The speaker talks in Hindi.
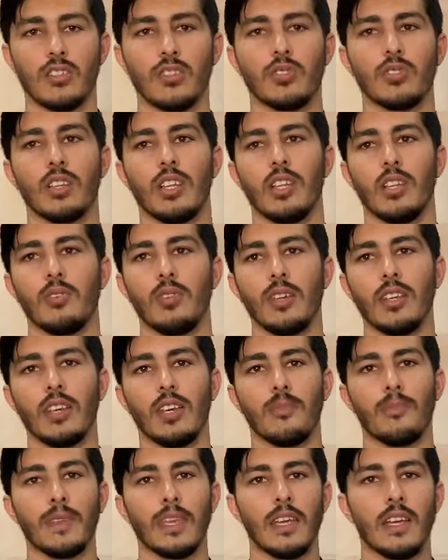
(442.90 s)
कैश ऑन डिलीवरी
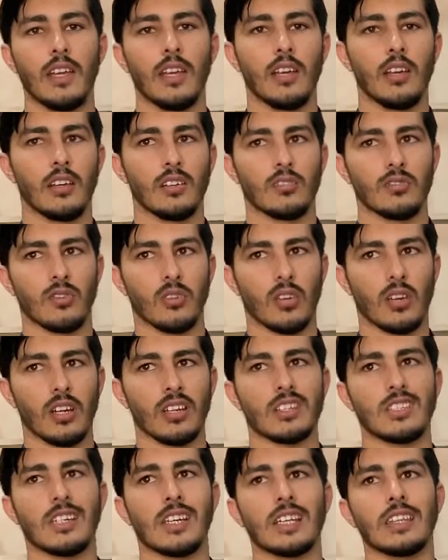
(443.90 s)
है जो
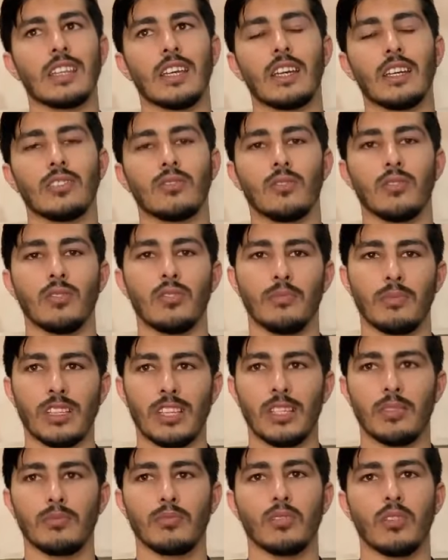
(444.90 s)
खर्चा आता है जो
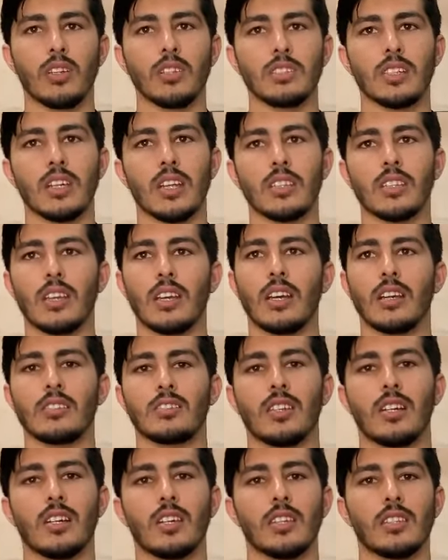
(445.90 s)
मतलब दो हज़ार आता है
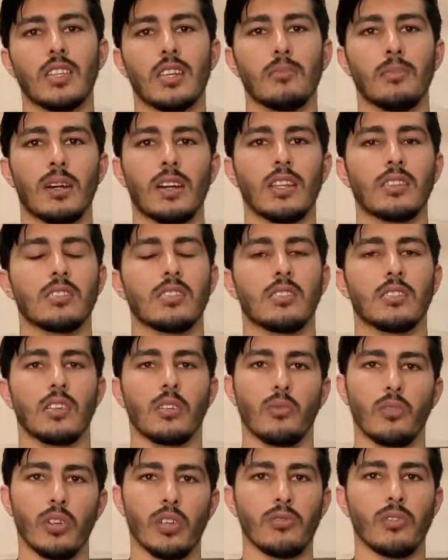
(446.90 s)
हज़ार आता है बारह सौ आता
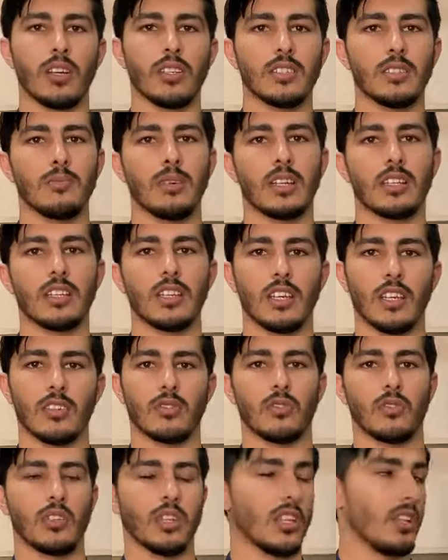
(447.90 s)
है वो एडवांस है बाकी
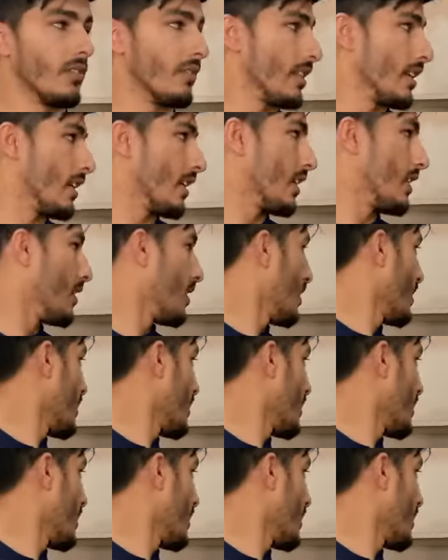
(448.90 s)
कैश ऑन डिलीवरी है